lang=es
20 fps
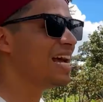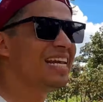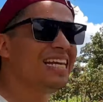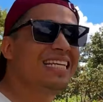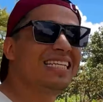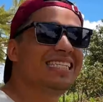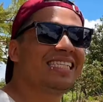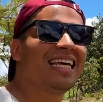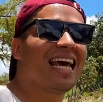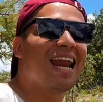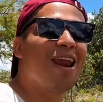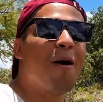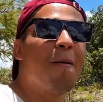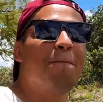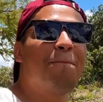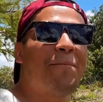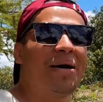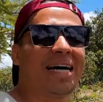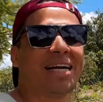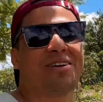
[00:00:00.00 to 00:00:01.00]
inicia lo
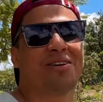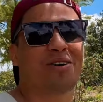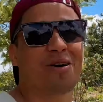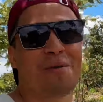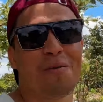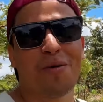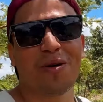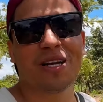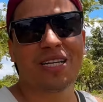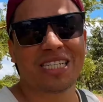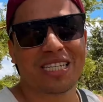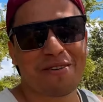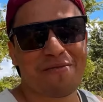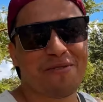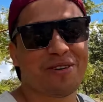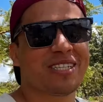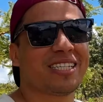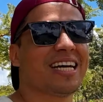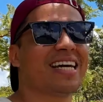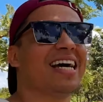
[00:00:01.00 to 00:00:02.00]
perro como
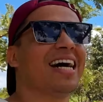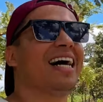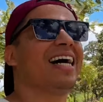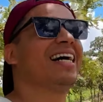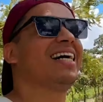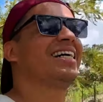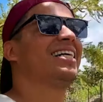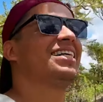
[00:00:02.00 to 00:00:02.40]
decimos allá.